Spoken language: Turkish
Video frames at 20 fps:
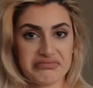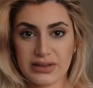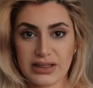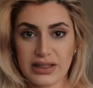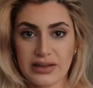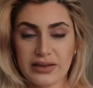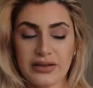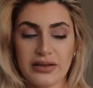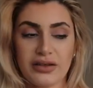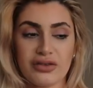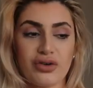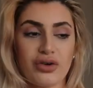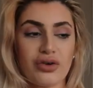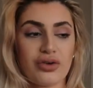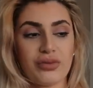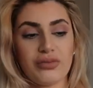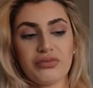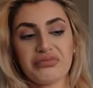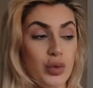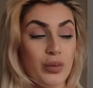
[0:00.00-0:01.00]
satın
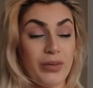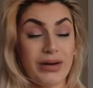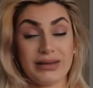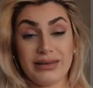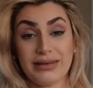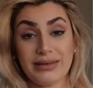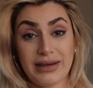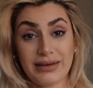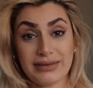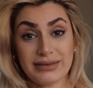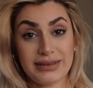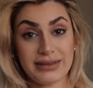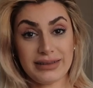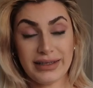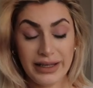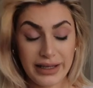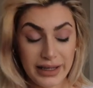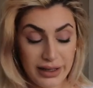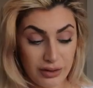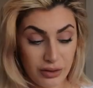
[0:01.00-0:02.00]
alıyorum. Uymadığı
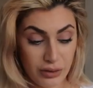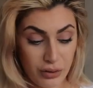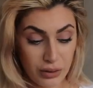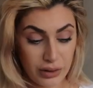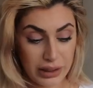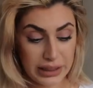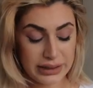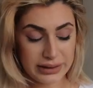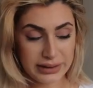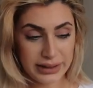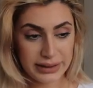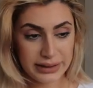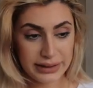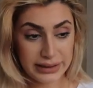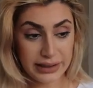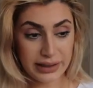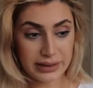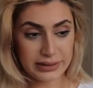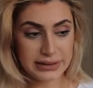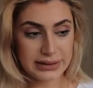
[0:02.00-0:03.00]
takdirde kolaylıkla
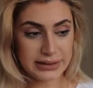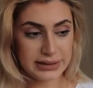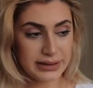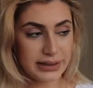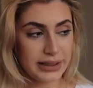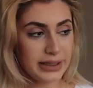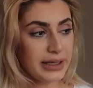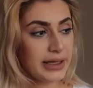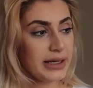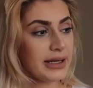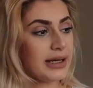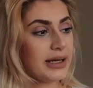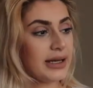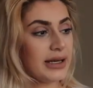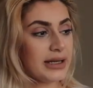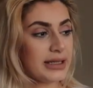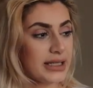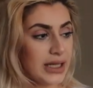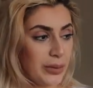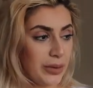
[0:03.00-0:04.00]
iadesini
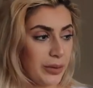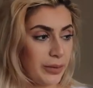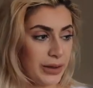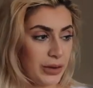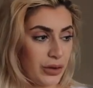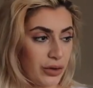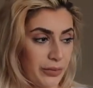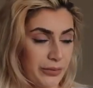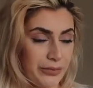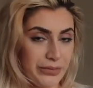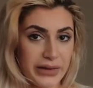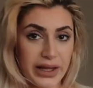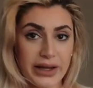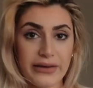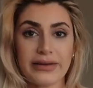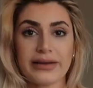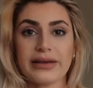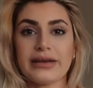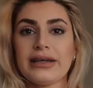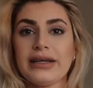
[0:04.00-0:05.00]
yapabiliyorum.
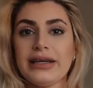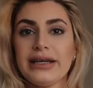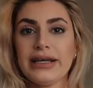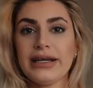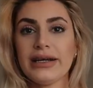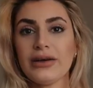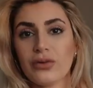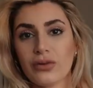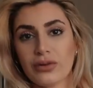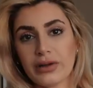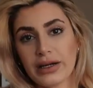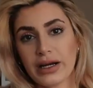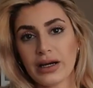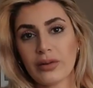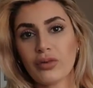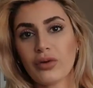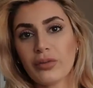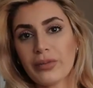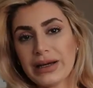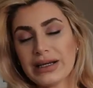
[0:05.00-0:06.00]
Evet ilk
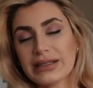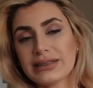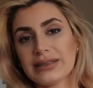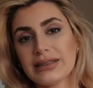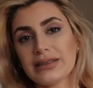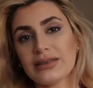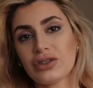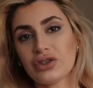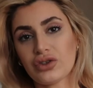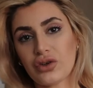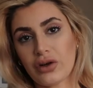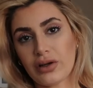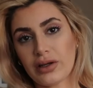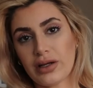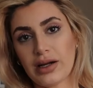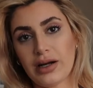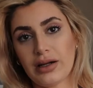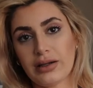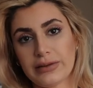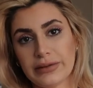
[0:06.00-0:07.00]
olarak bu basic
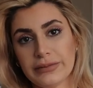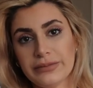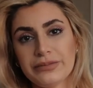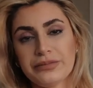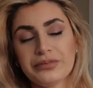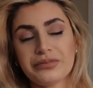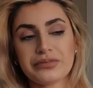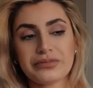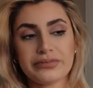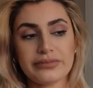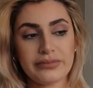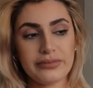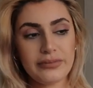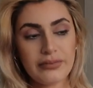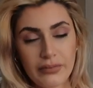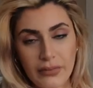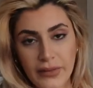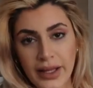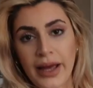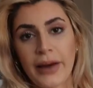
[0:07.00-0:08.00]
tişörtler aldım.
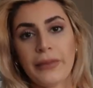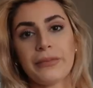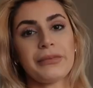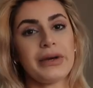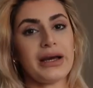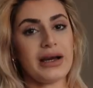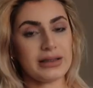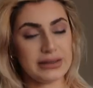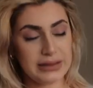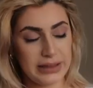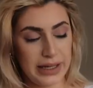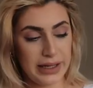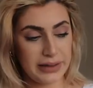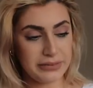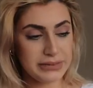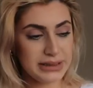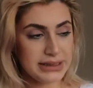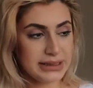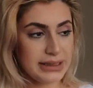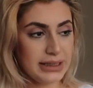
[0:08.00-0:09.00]
Hem beyaz
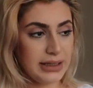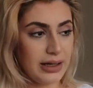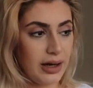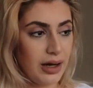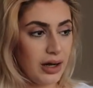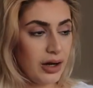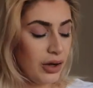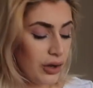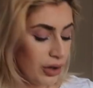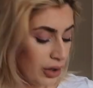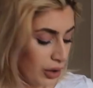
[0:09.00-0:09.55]
hem siyah.